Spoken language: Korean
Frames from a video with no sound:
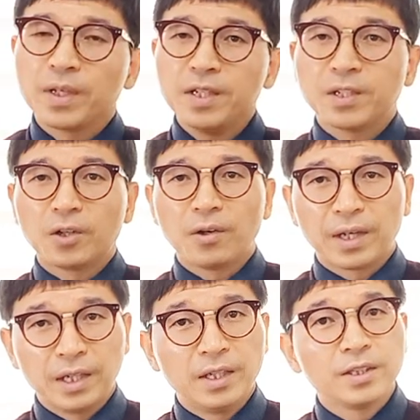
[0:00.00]
이
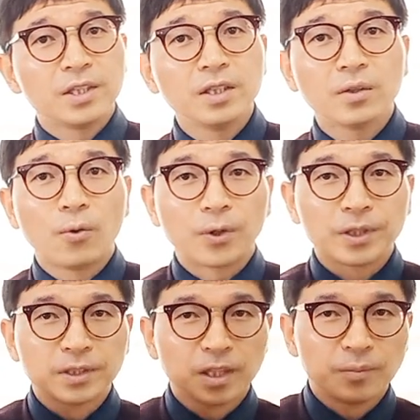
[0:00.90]
경혜왕이
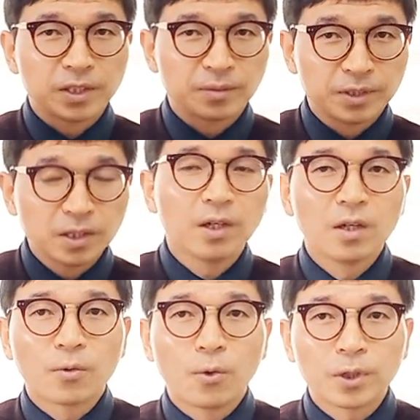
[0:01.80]
친고려 정책을 펼치면서
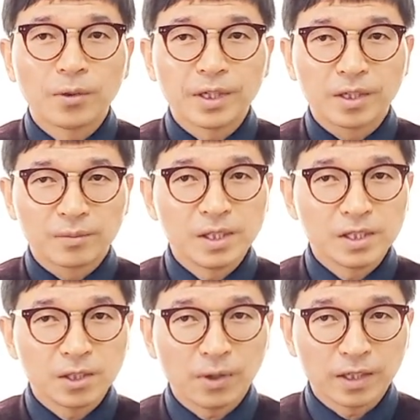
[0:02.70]
고려와의 연합을
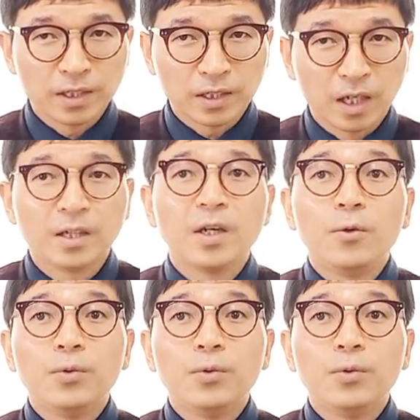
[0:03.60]
시도하게 되니까